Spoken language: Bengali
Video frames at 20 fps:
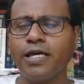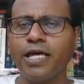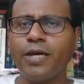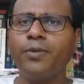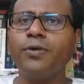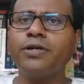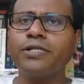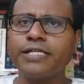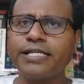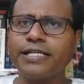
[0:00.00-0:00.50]

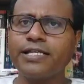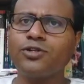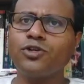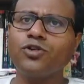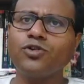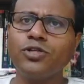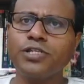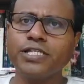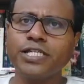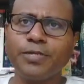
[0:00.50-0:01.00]
এবং সেটা
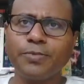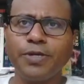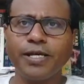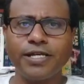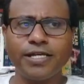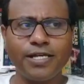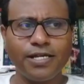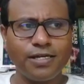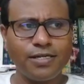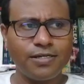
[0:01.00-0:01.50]
যখনই সেই
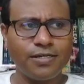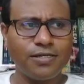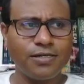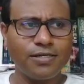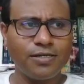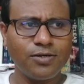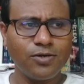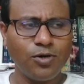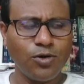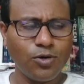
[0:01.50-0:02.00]
মেয়েটা
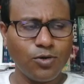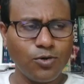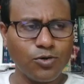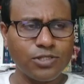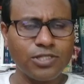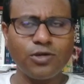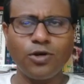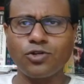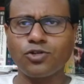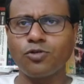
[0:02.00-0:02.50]

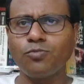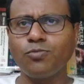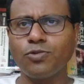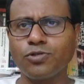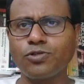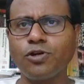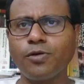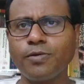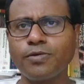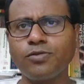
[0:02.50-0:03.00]
করতে
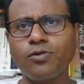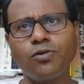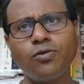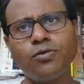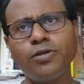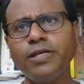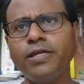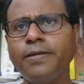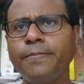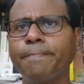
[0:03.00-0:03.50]
অসম্মত হবে
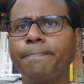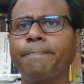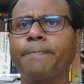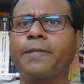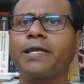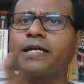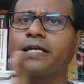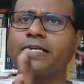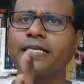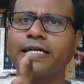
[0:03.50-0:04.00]
তখনই
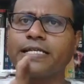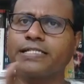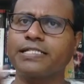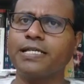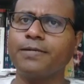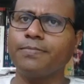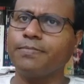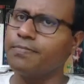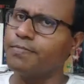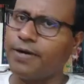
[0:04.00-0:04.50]

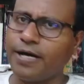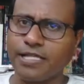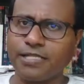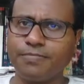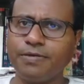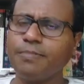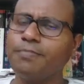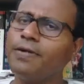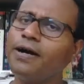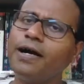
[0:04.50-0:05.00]
ক্লাসটা
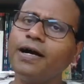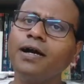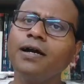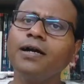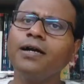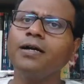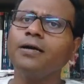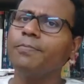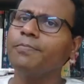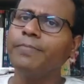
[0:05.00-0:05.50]
বাঁধবে বা
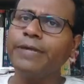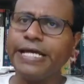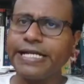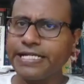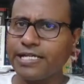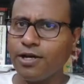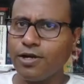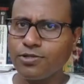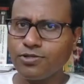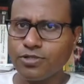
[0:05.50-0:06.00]

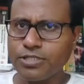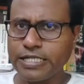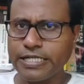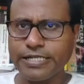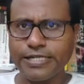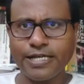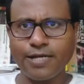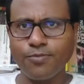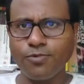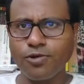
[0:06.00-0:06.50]
মেয়েটা হয়তো
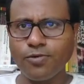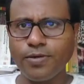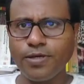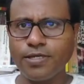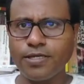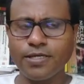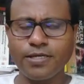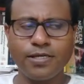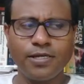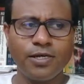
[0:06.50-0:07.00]
ছেলেটাকে বলবে
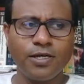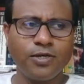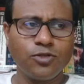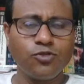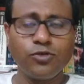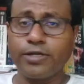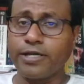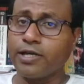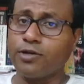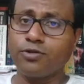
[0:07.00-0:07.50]
যে
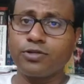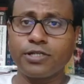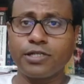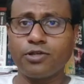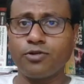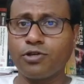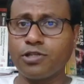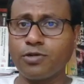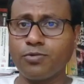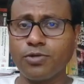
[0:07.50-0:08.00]
তুই কেন ওর
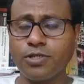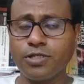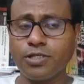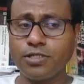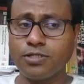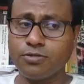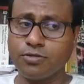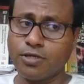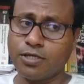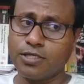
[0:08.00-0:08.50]
সাথে কথা
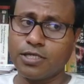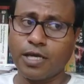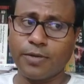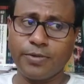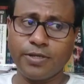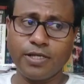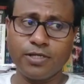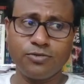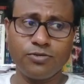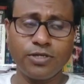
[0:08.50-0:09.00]
বলেছিস তুই
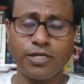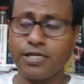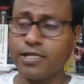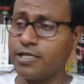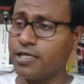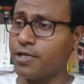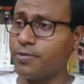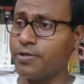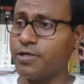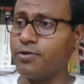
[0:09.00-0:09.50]
যাবি না তুই
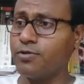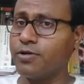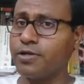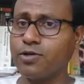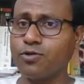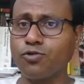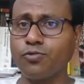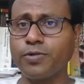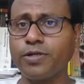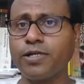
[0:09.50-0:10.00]
এখানে যাবি না
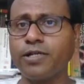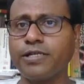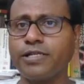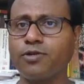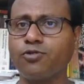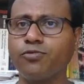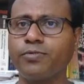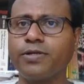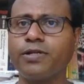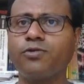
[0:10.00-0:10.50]
ওখানে করবি না
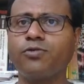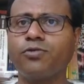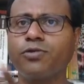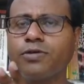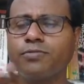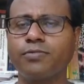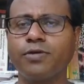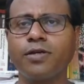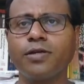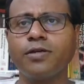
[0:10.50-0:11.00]
এটা করবি না
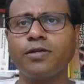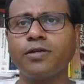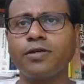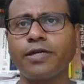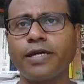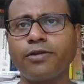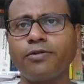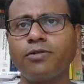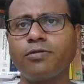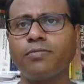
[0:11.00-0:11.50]

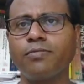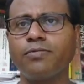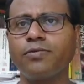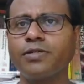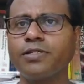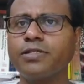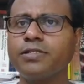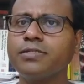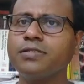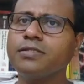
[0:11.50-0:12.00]
কেন এরকম
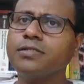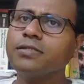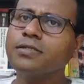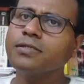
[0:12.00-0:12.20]
করেছিস